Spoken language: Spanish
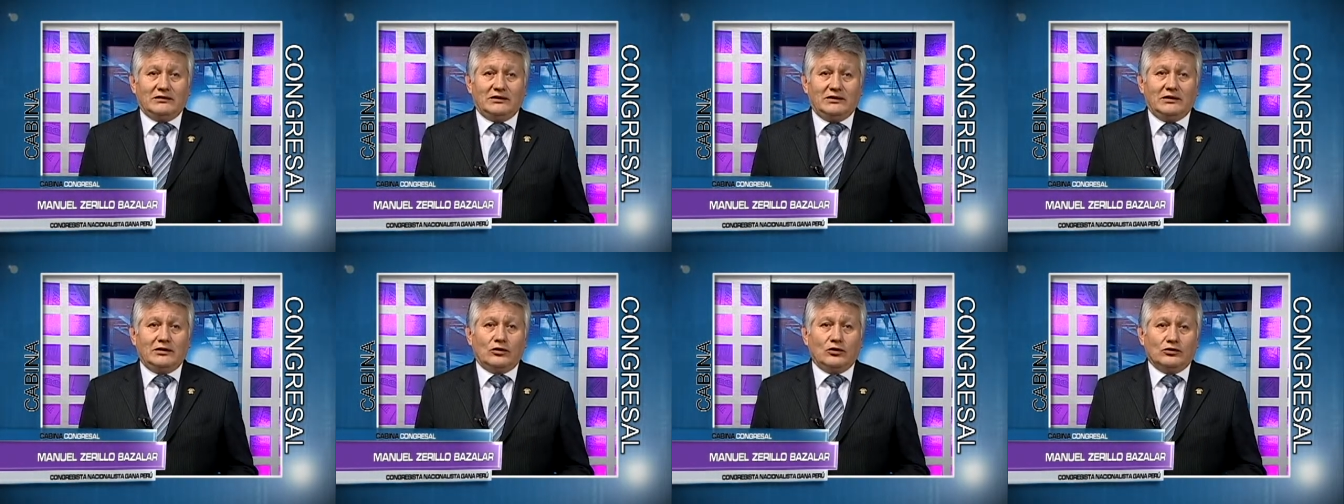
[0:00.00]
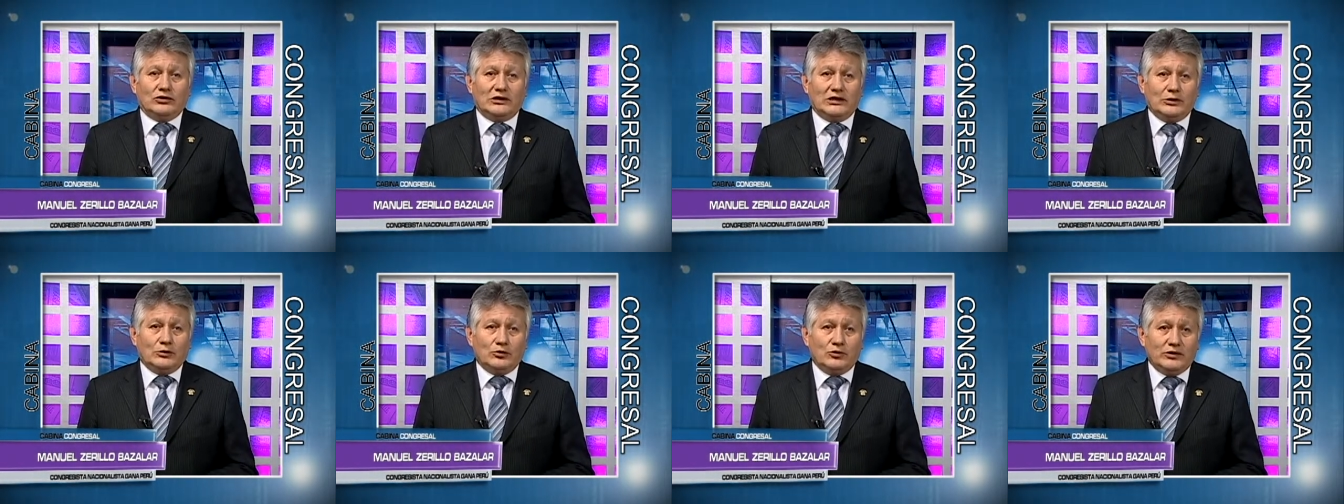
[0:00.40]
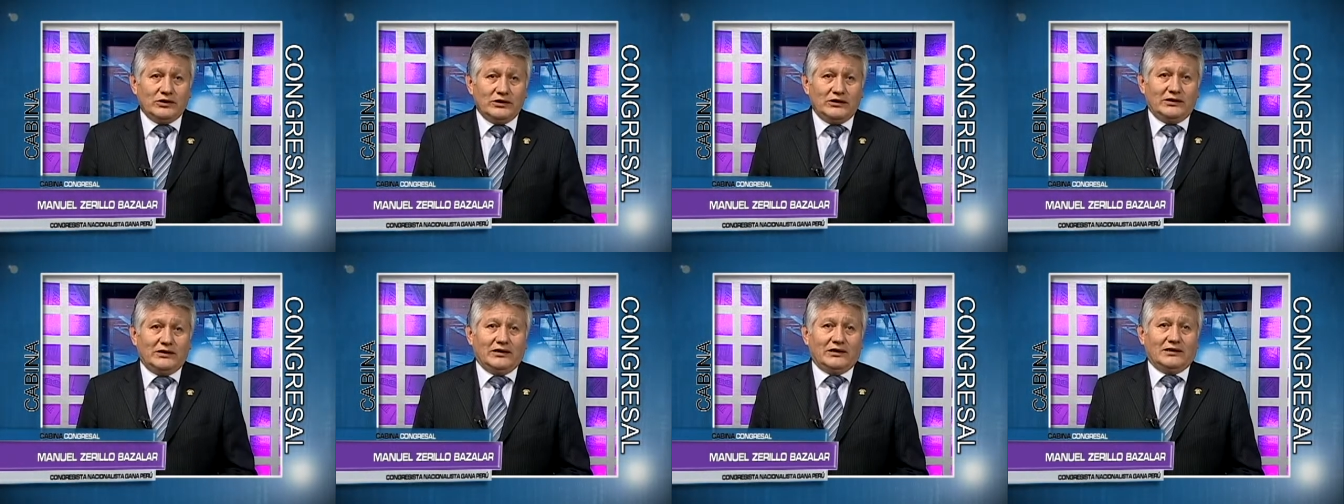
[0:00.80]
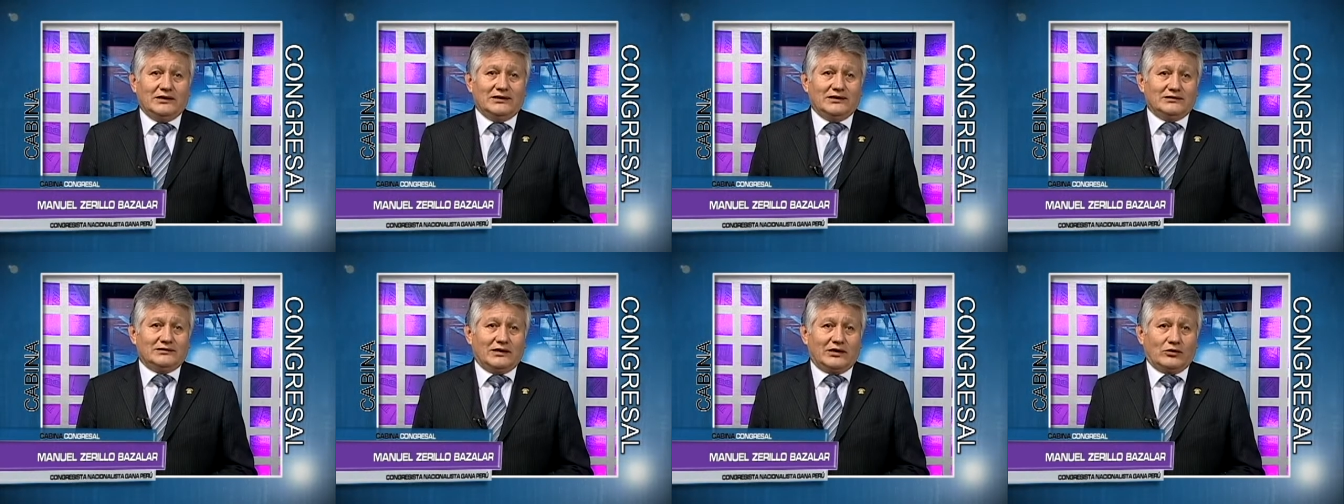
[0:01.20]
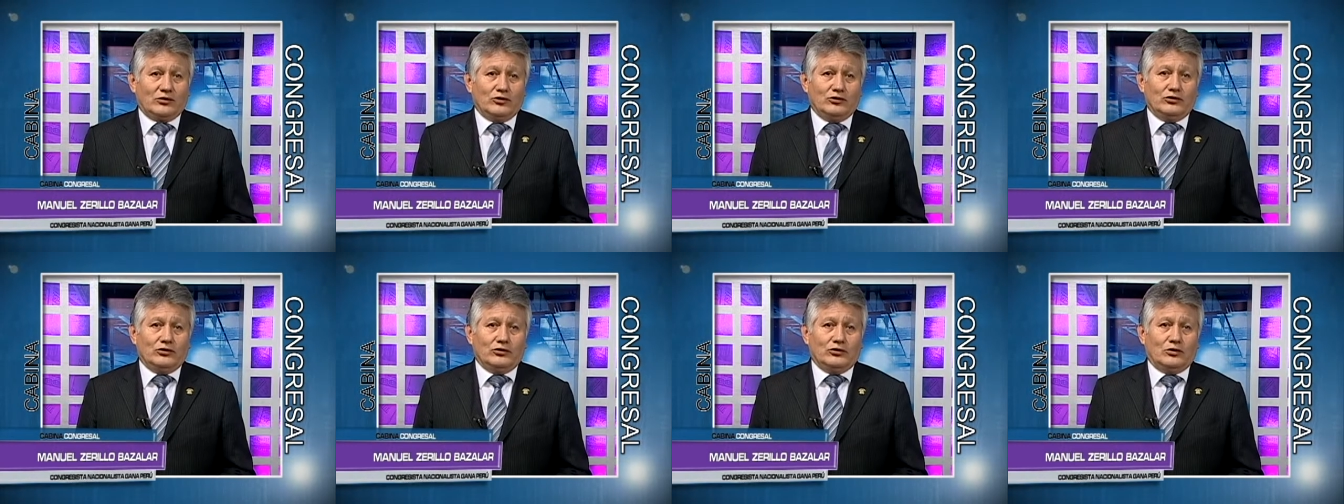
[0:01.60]
y contribuir en el
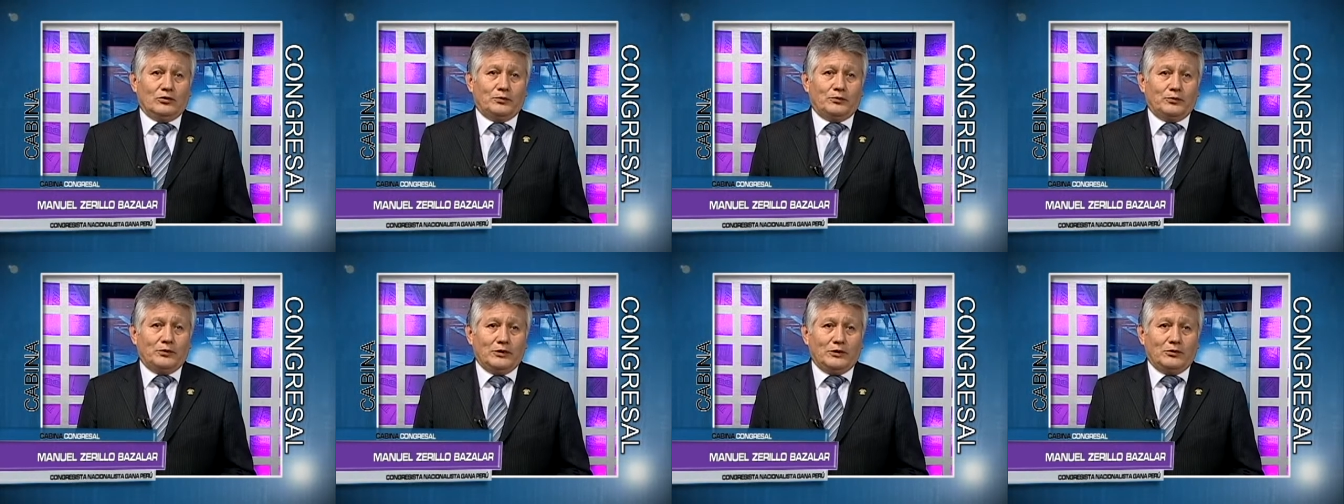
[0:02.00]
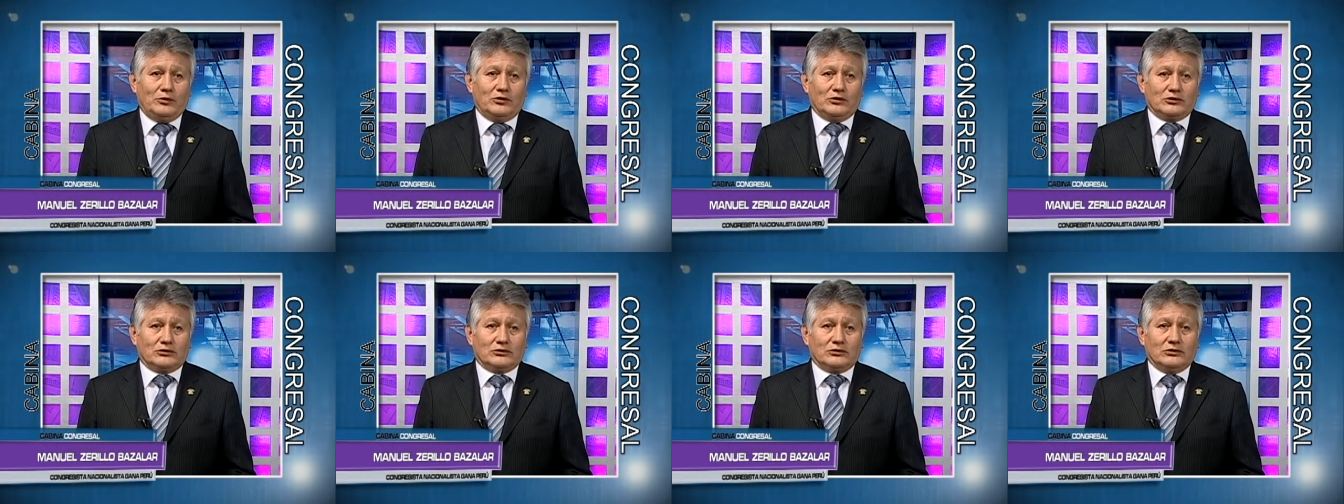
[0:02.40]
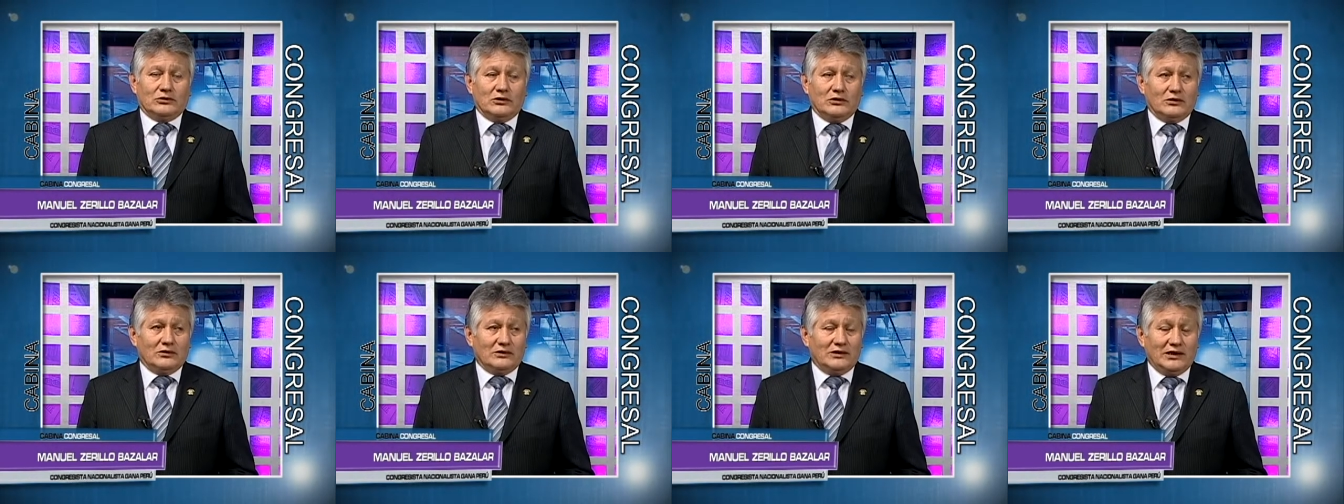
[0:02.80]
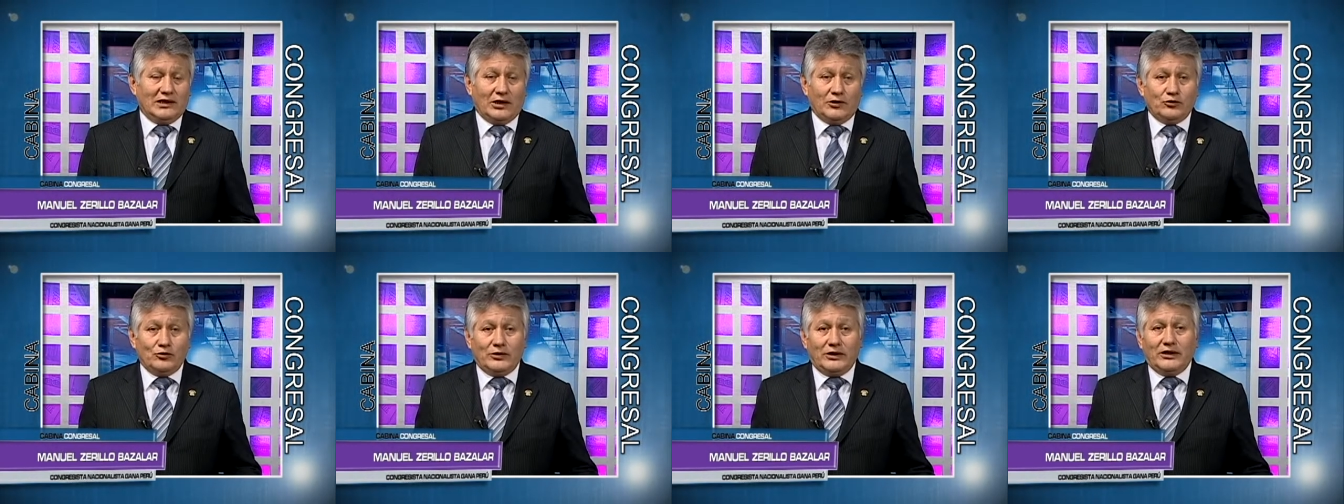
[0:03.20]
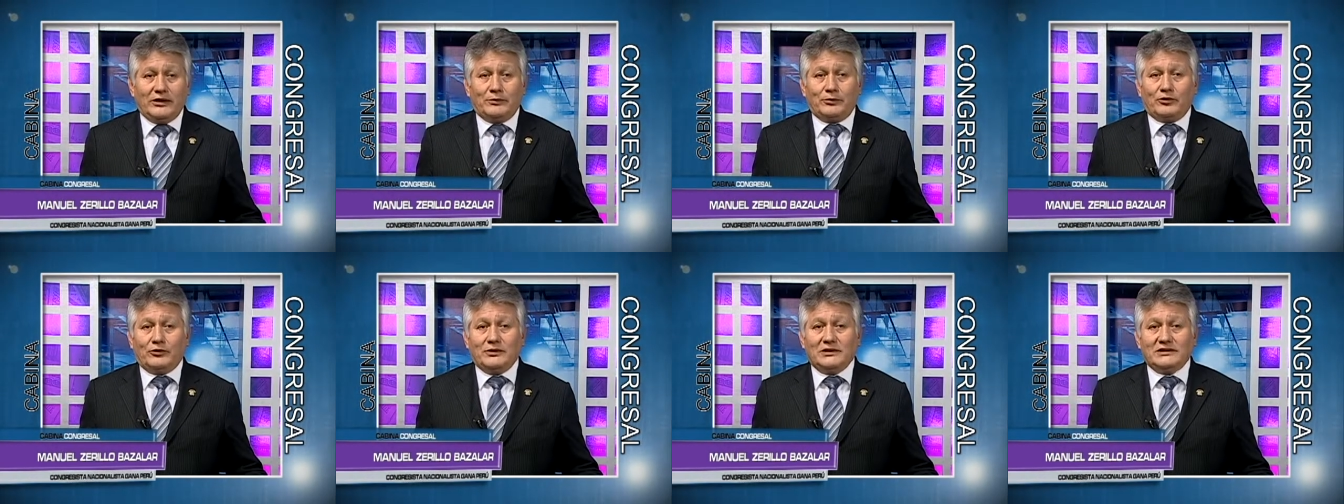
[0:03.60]
desarrollo de los pueblos de las nueve
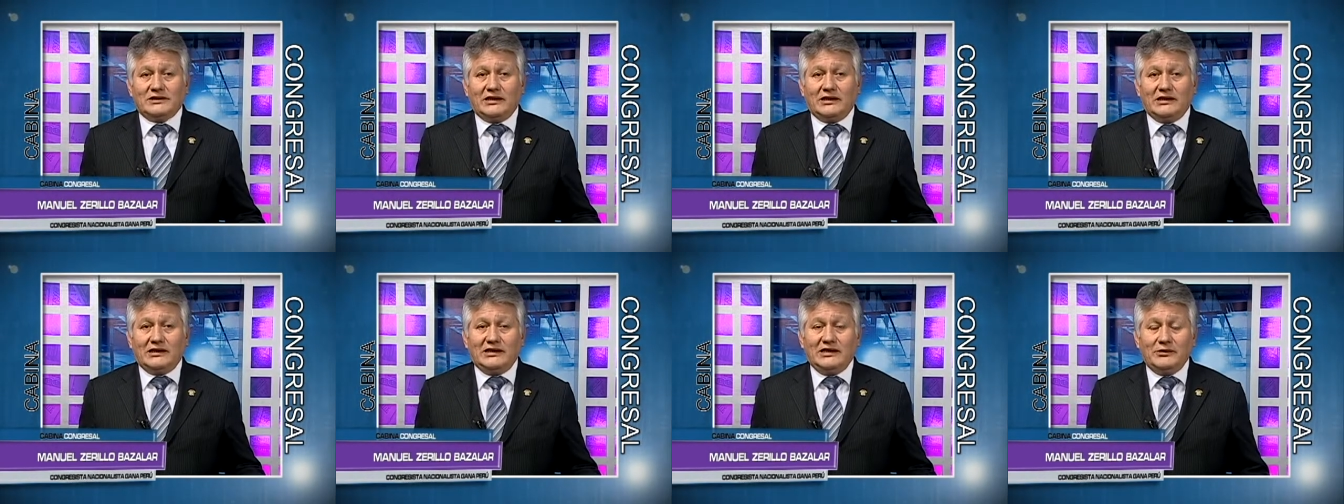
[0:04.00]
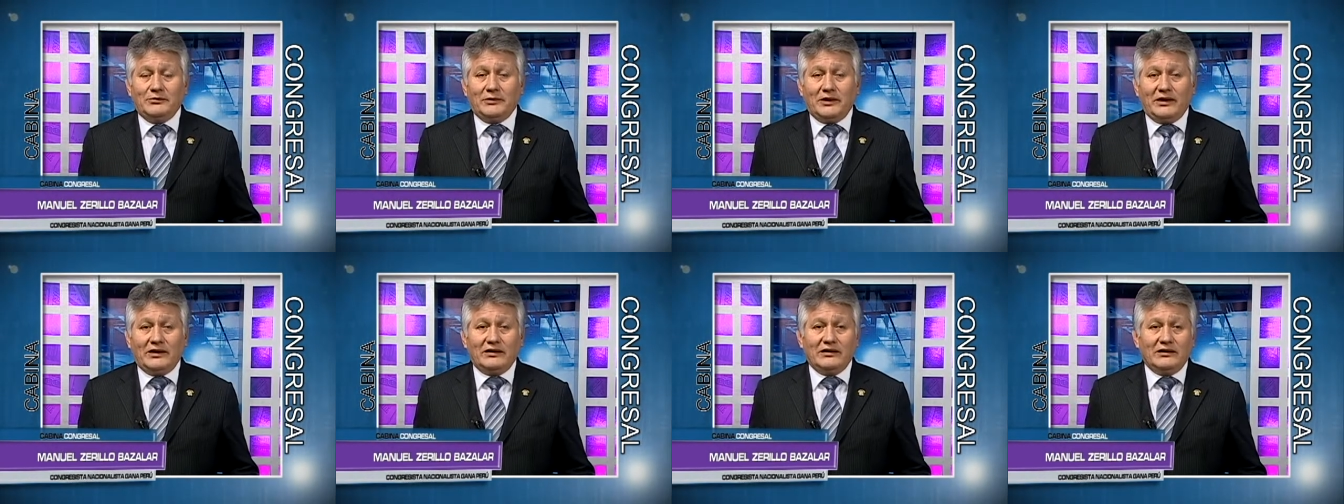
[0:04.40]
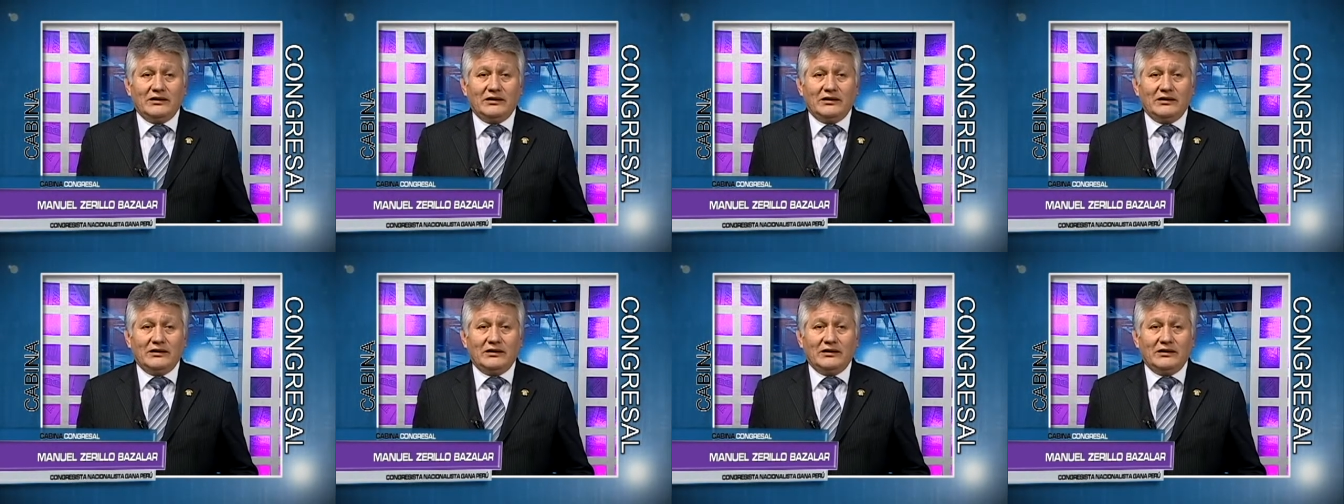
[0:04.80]
provincias de Lima,